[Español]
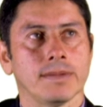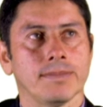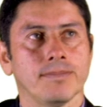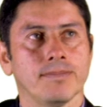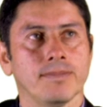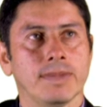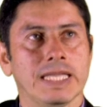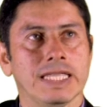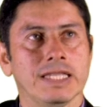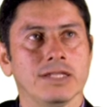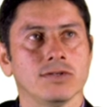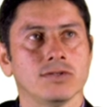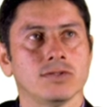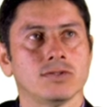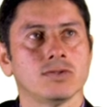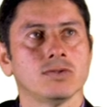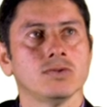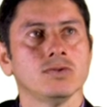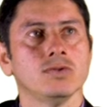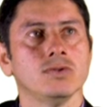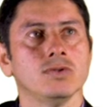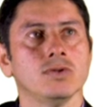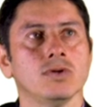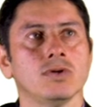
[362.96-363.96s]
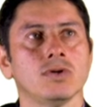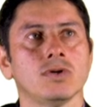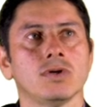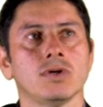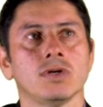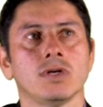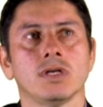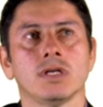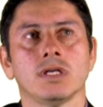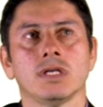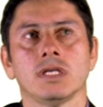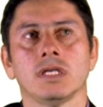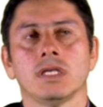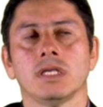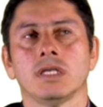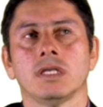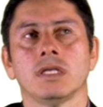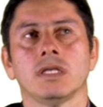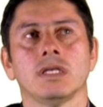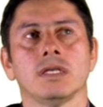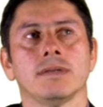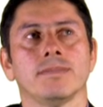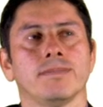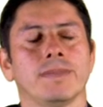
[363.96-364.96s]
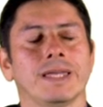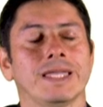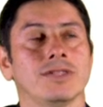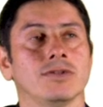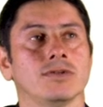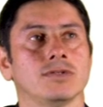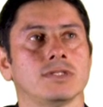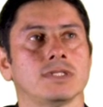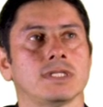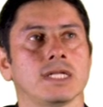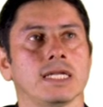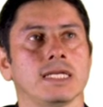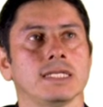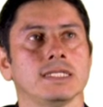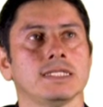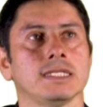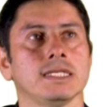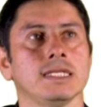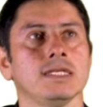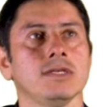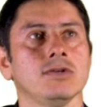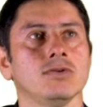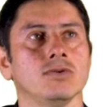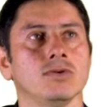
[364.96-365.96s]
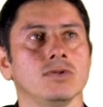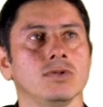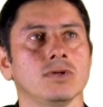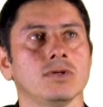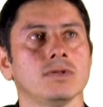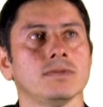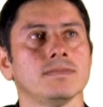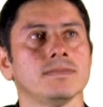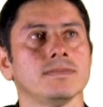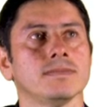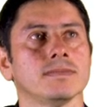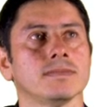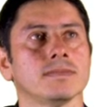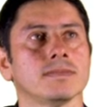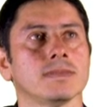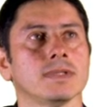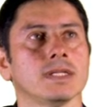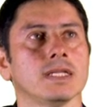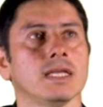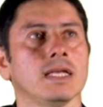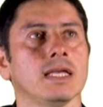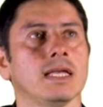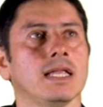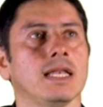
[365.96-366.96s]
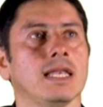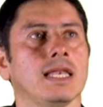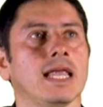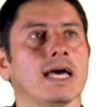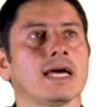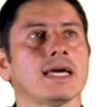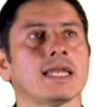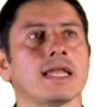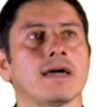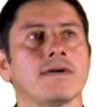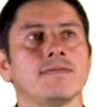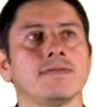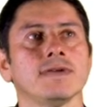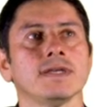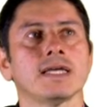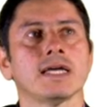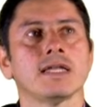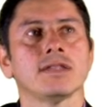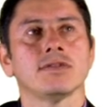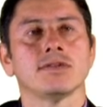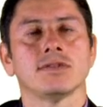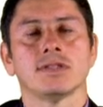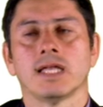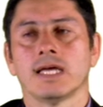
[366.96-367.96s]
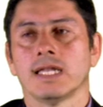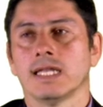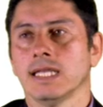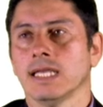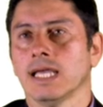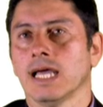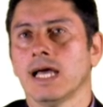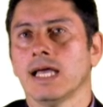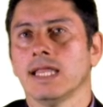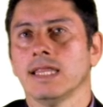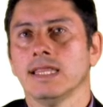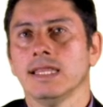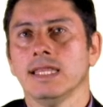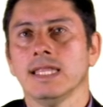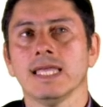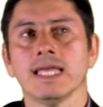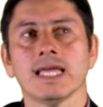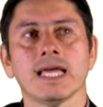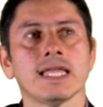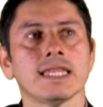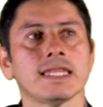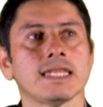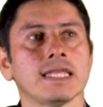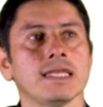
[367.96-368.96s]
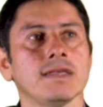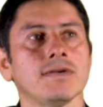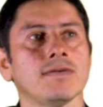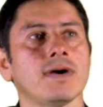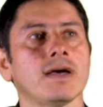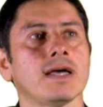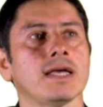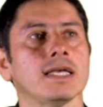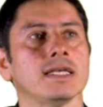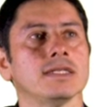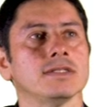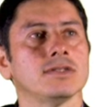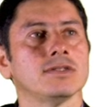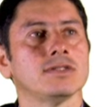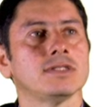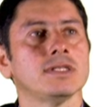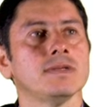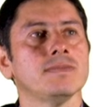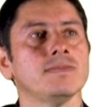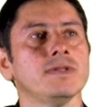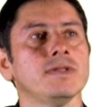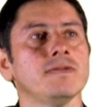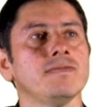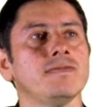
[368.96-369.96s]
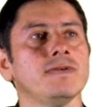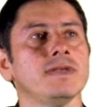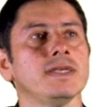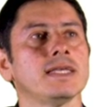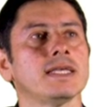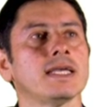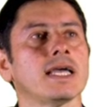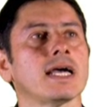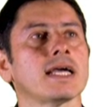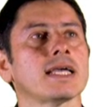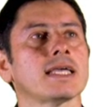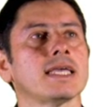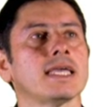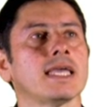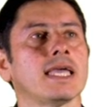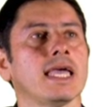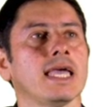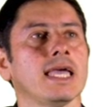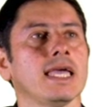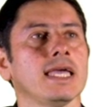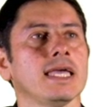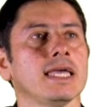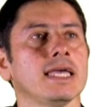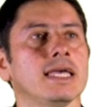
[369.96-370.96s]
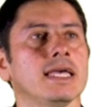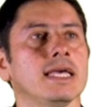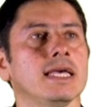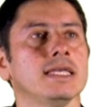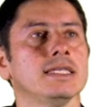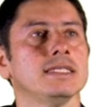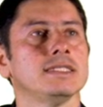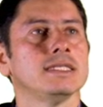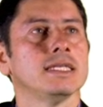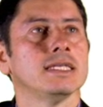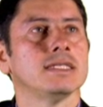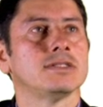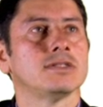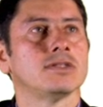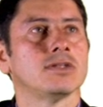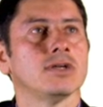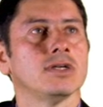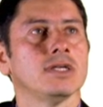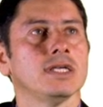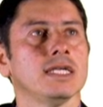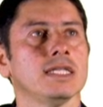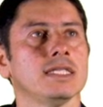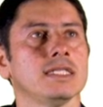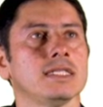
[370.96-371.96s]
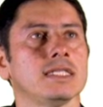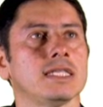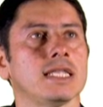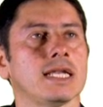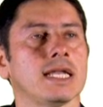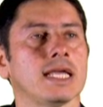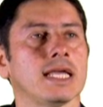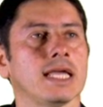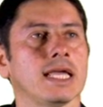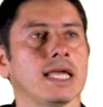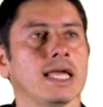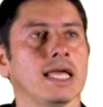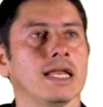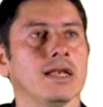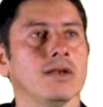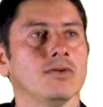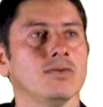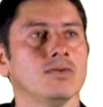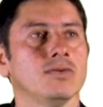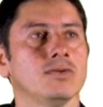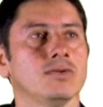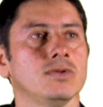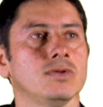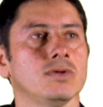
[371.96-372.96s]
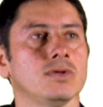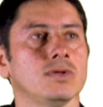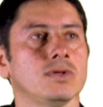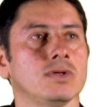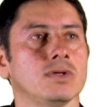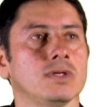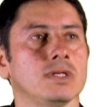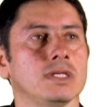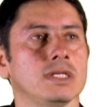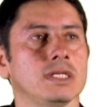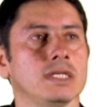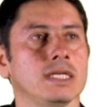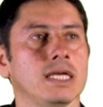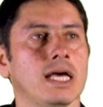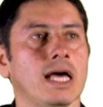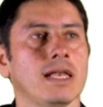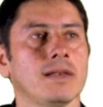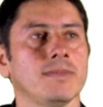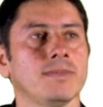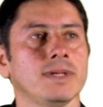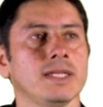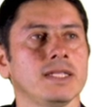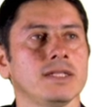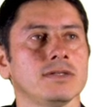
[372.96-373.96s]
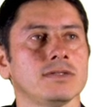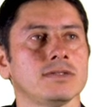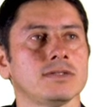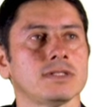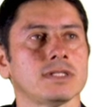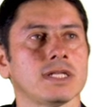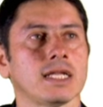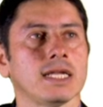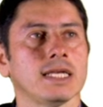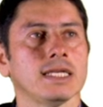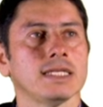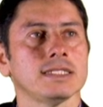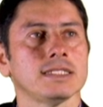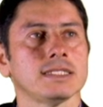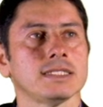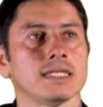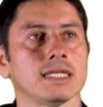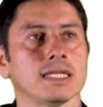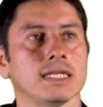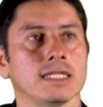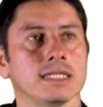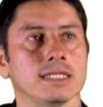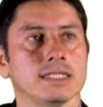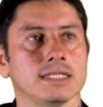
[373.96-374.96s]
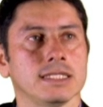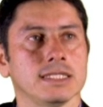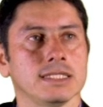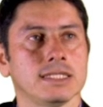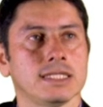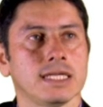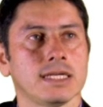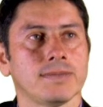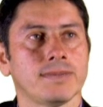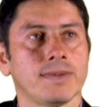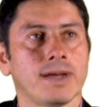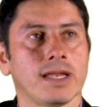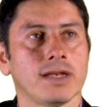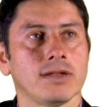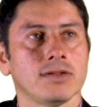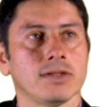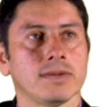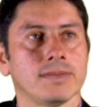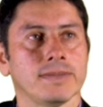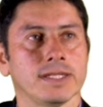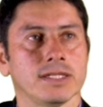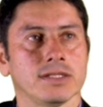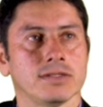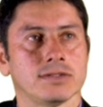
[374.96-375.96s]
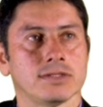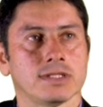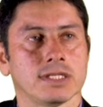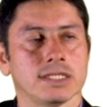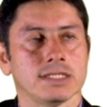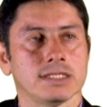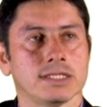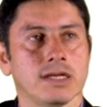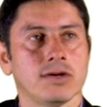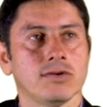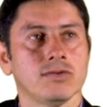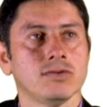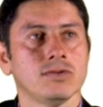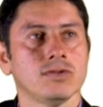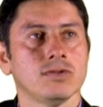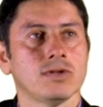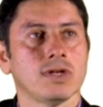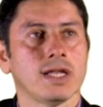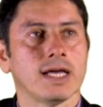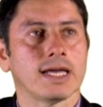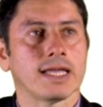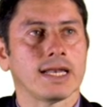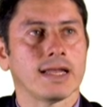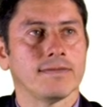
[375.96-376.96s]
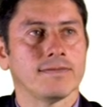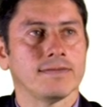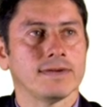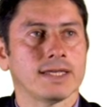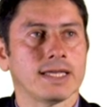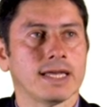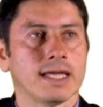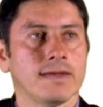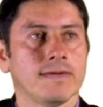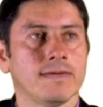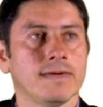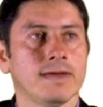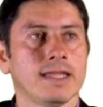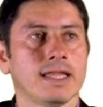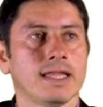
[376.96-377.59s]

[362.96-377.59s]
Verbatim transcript: menos 1, menos 3 y 1, la gráfica nos daría negativa, eso significa que si estoy entre el 1 y al menos 3, en ese intervalo de menos 3 a 1, la gráfica debe